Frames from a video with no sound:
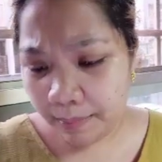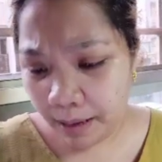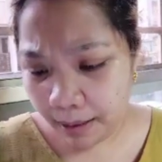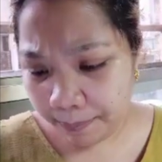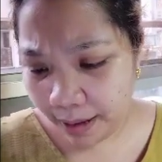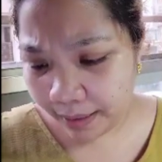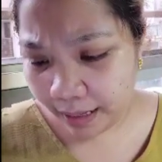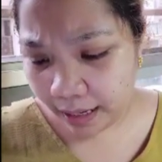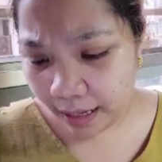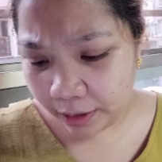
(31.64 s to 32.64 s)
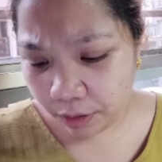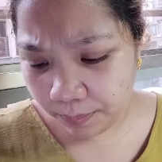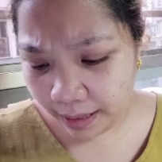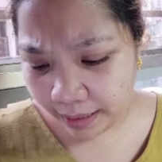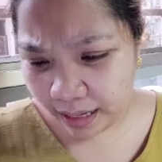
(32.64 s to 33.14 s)
uh, para ano,
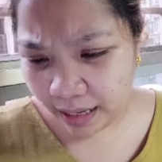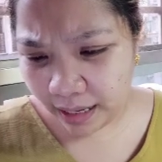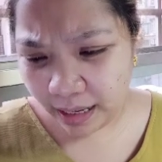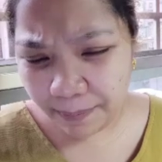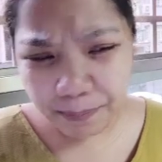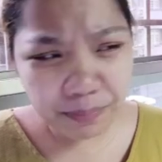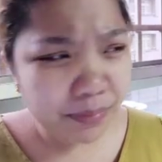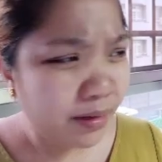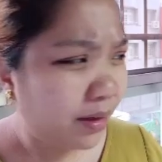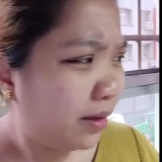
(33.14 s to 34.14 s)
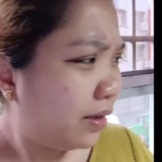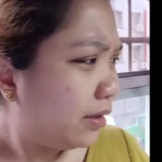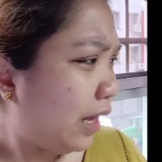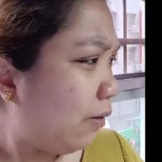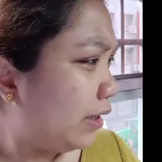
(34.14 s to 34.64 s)
para
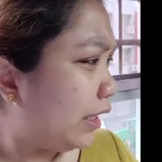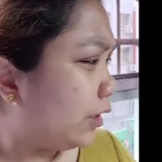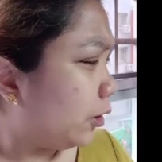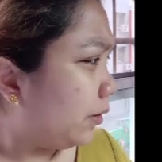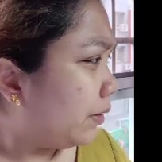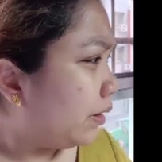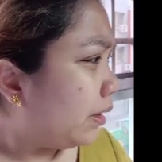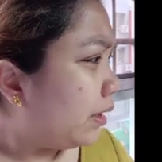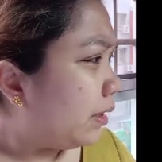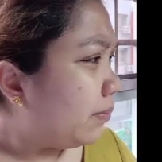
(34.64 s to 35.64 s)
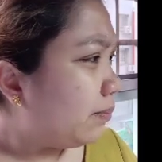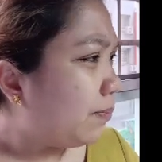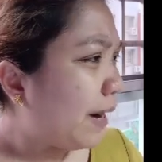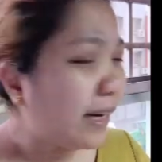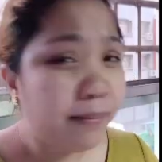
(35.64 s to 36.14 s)
tawag dito,
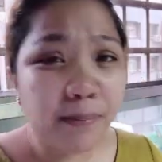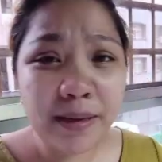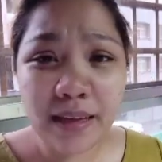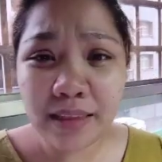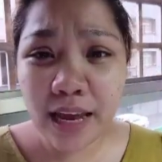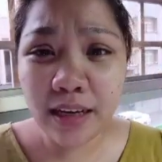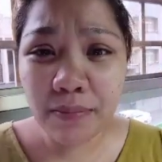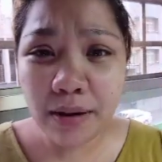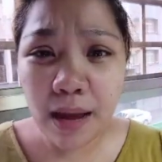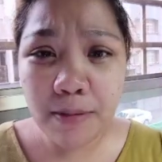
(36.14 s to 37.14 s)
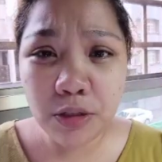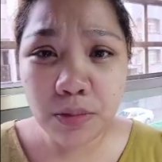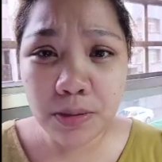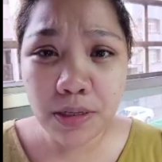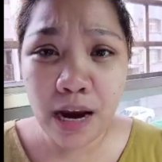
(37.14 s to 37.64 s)
para mabigyan tayo ng maraming
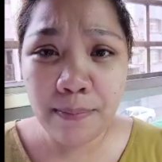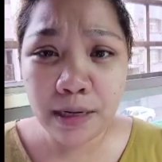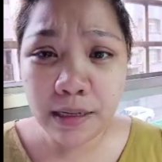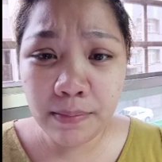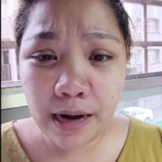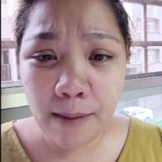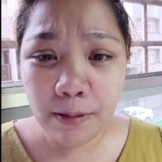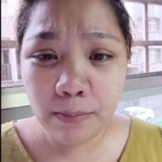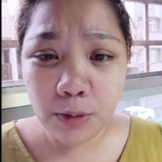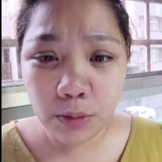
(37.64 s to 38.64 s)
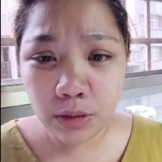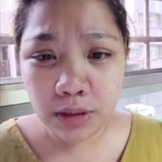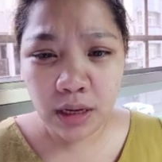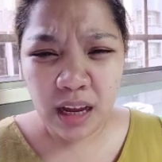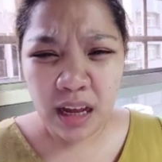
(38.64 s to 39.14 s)
subscriber, eh, ng maraming
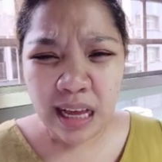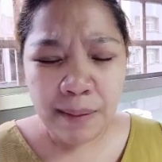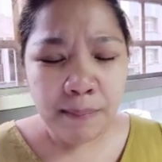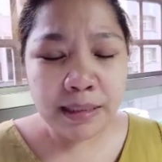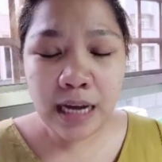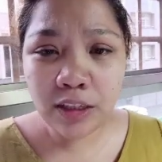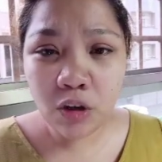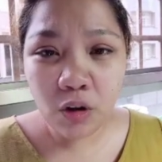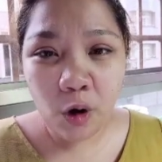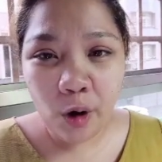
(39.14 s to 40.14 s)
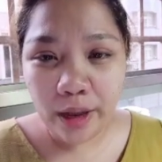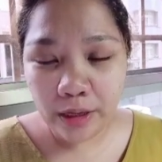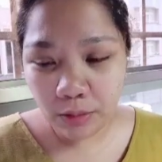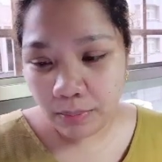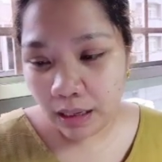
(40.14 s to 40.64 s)
views. Masyadong OA
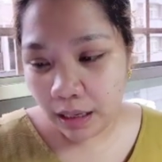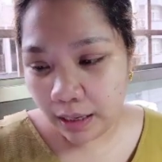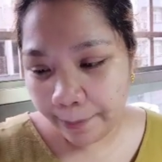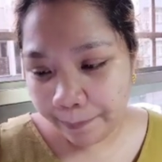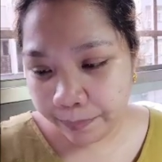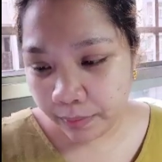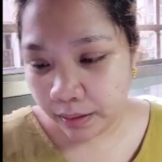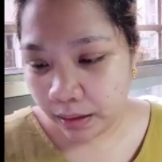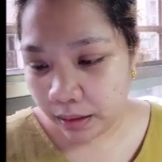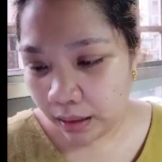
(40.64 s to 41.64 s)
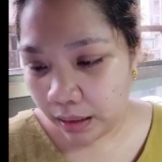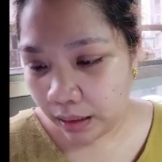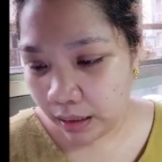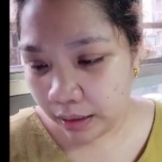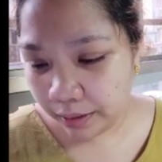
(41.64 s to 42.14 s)
yung mga
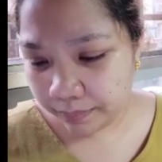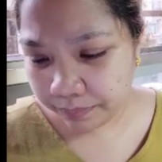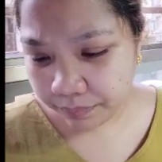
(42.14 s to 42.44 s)
uh,